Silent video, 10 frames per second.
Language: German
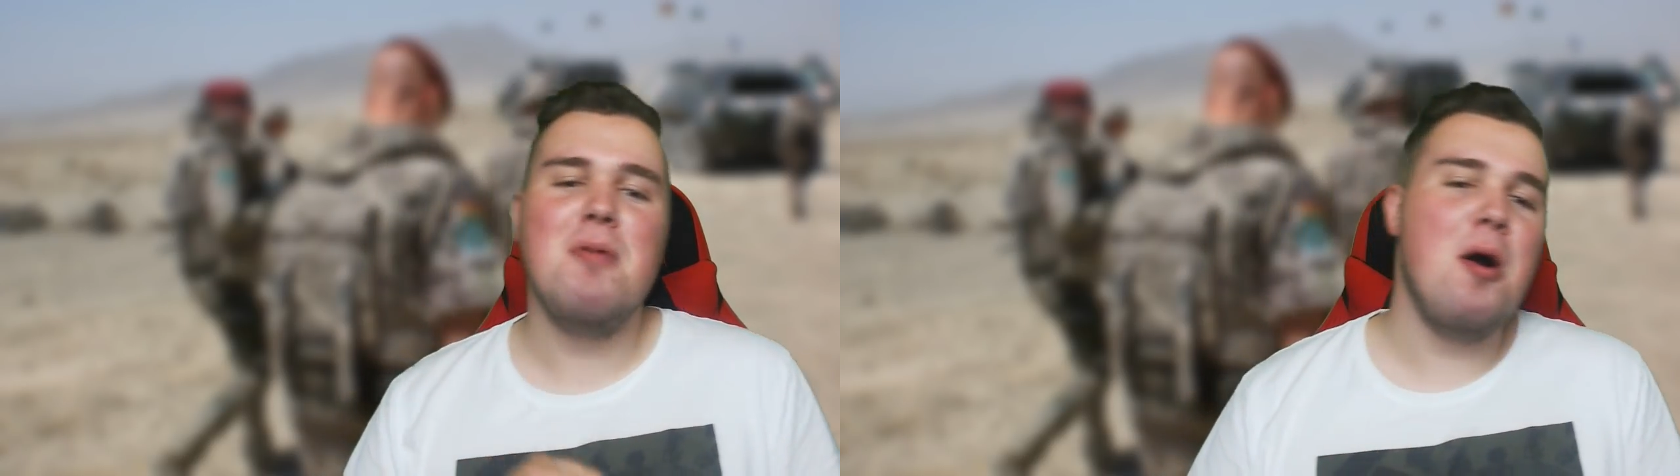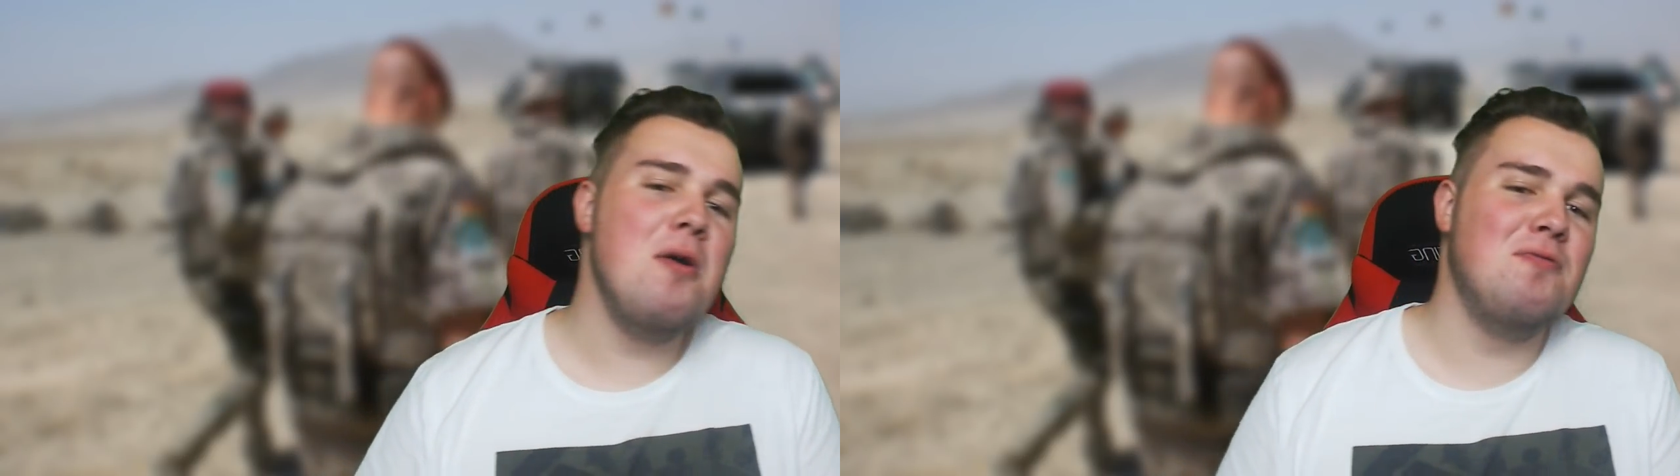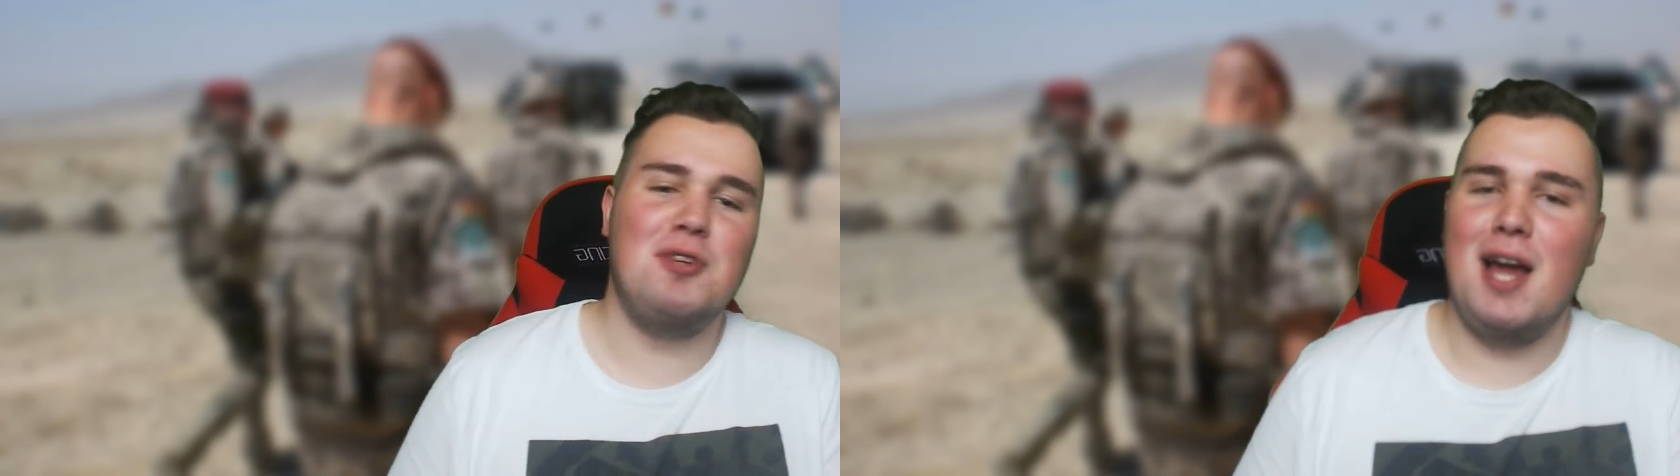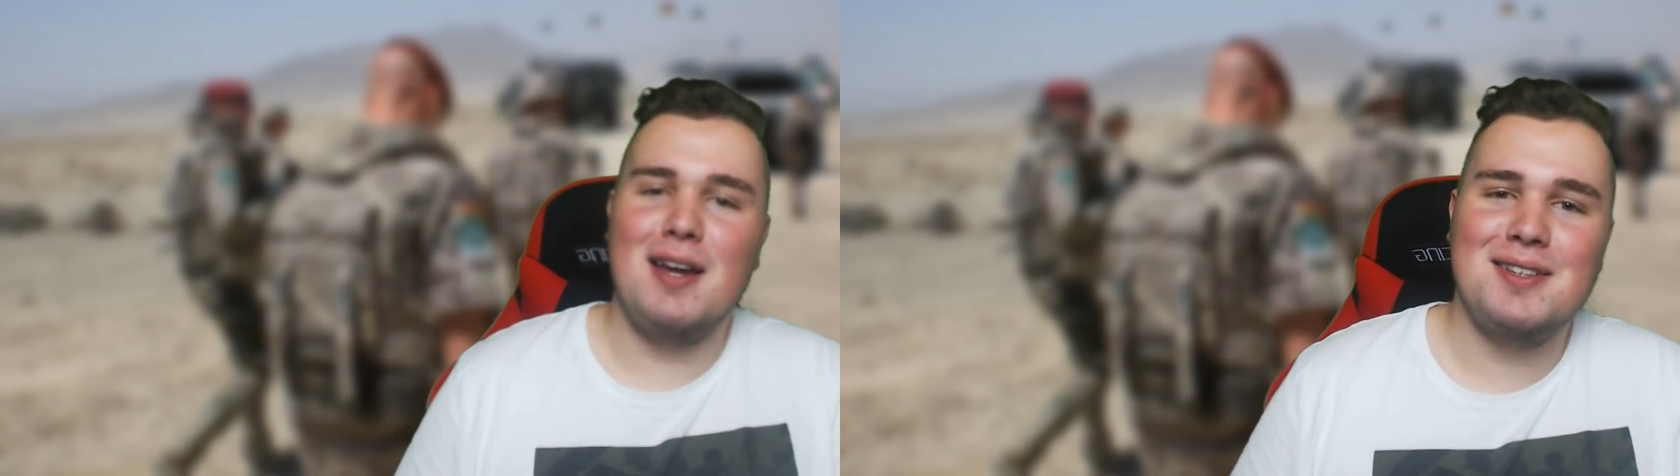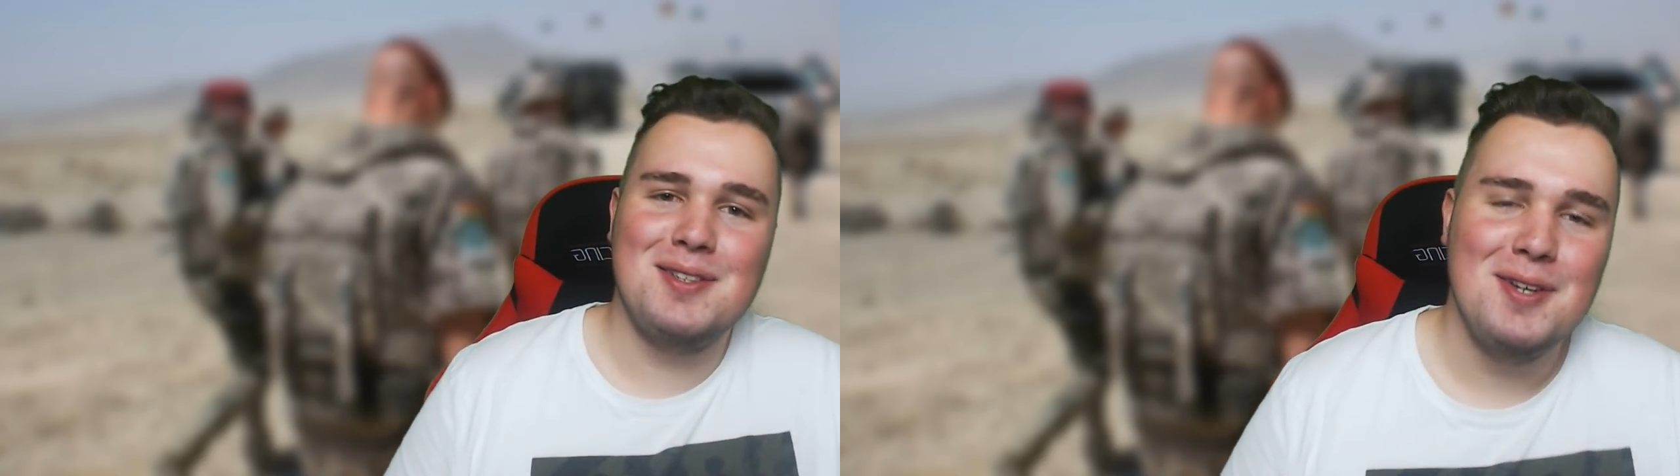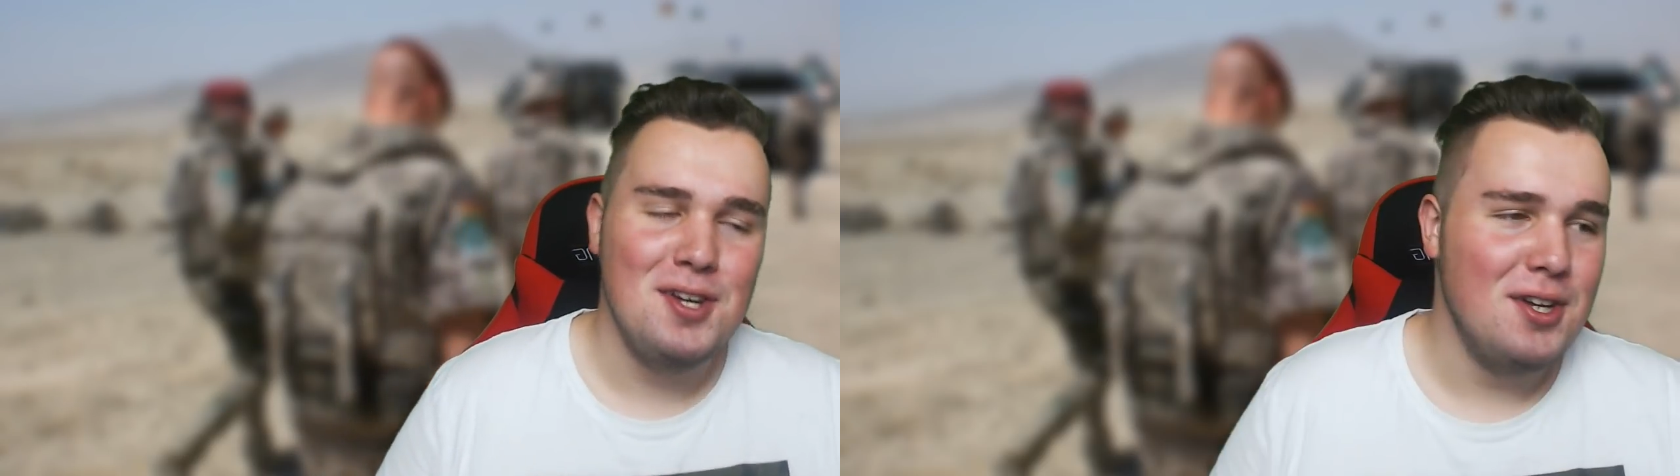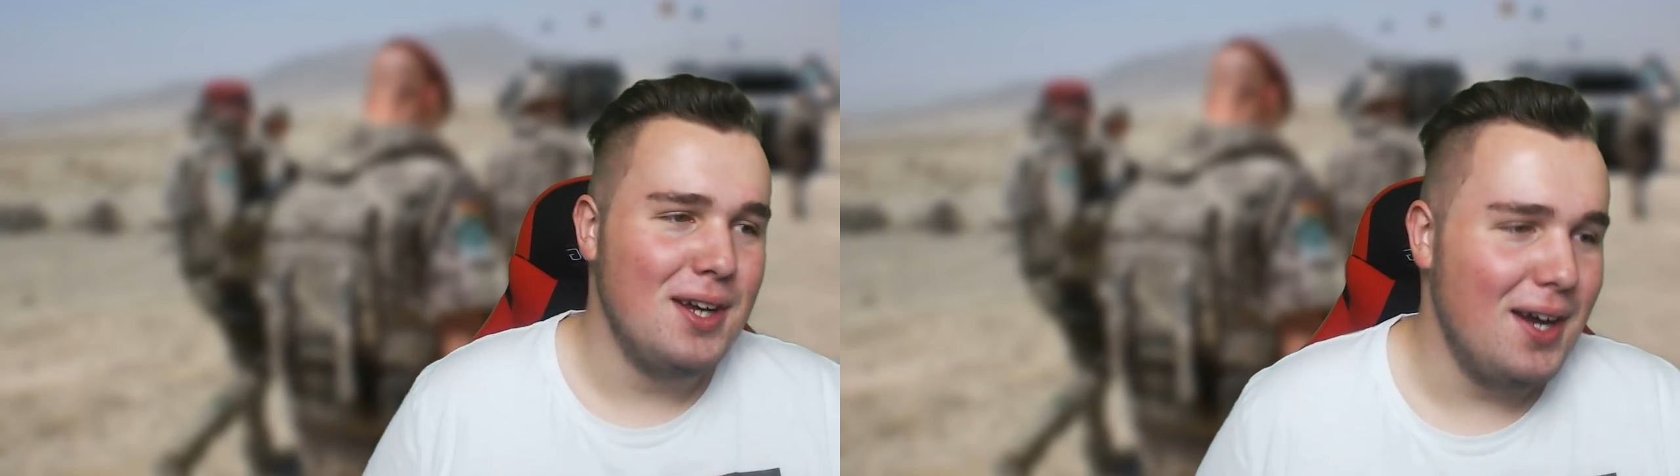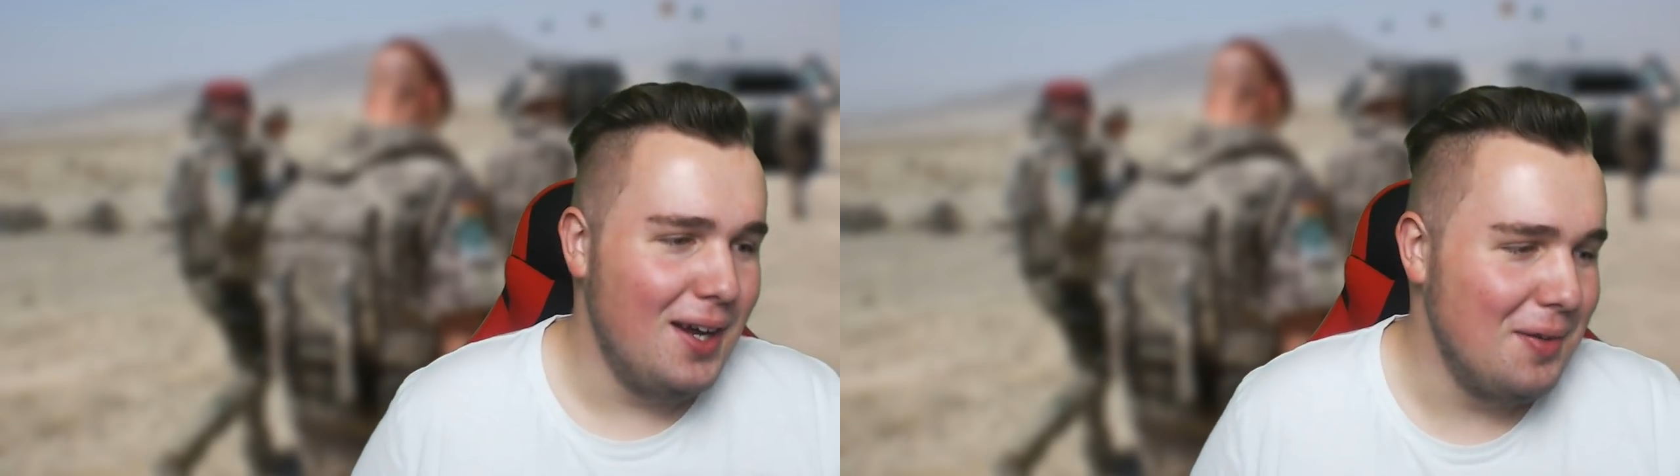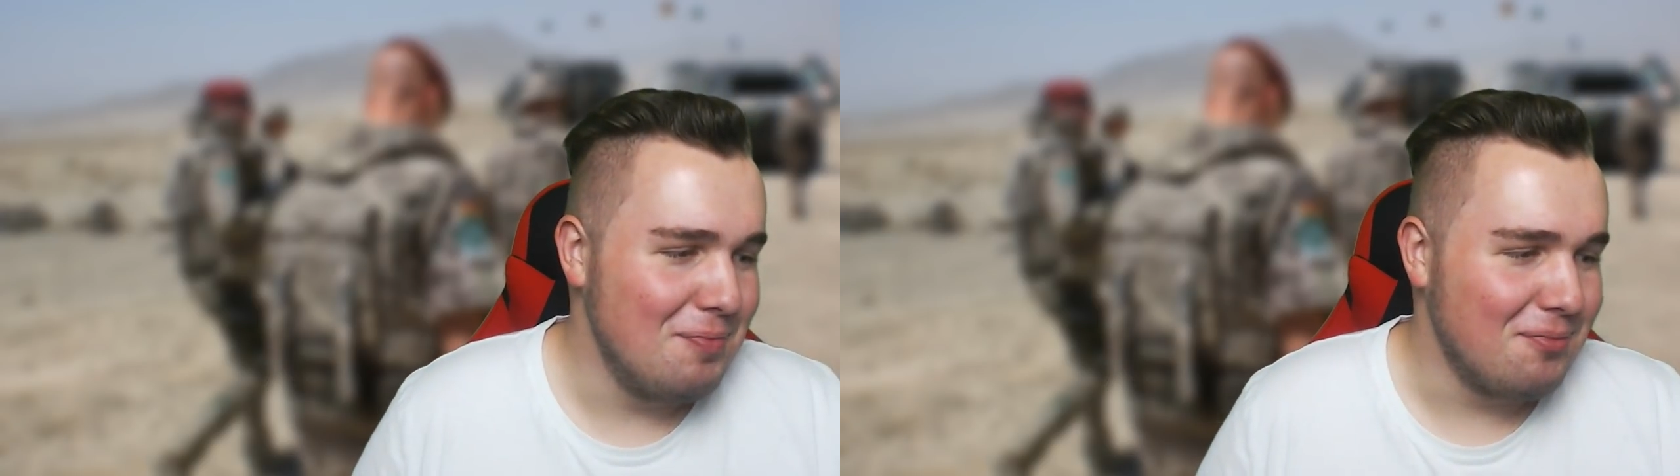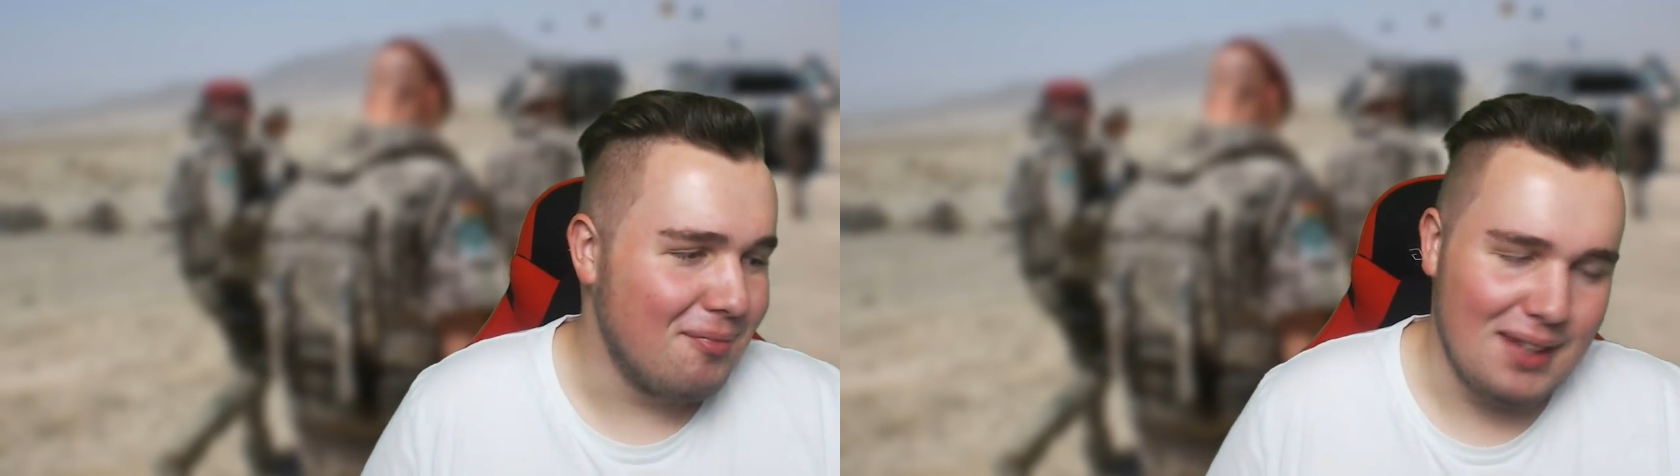ja, vielleicht.
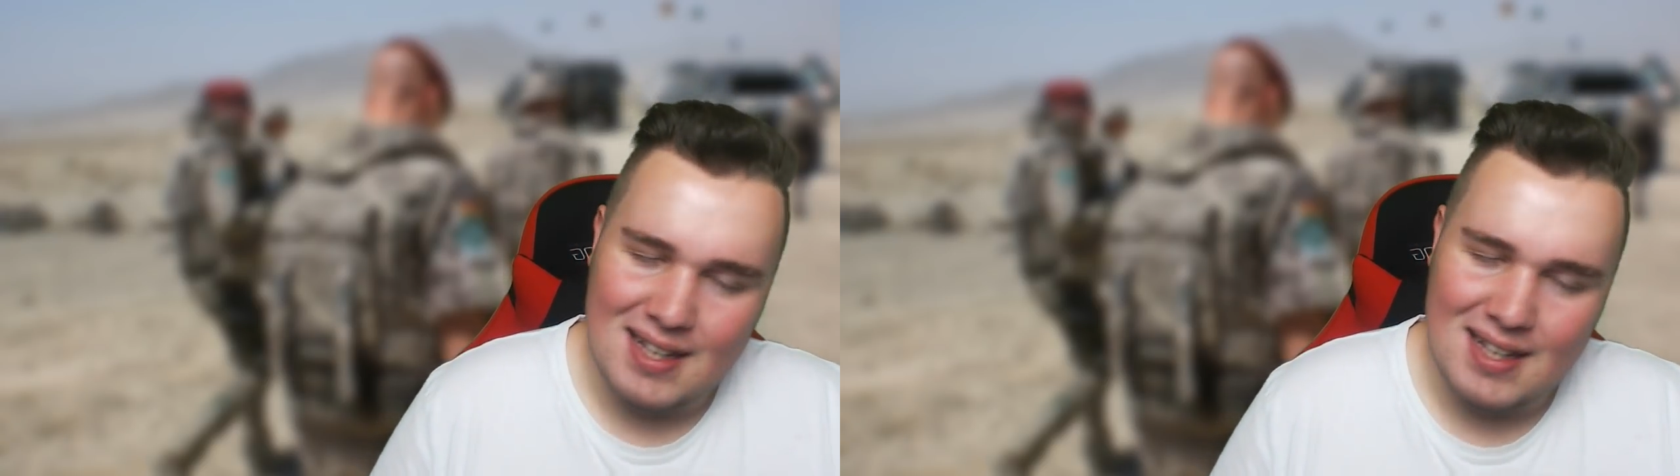Ähm,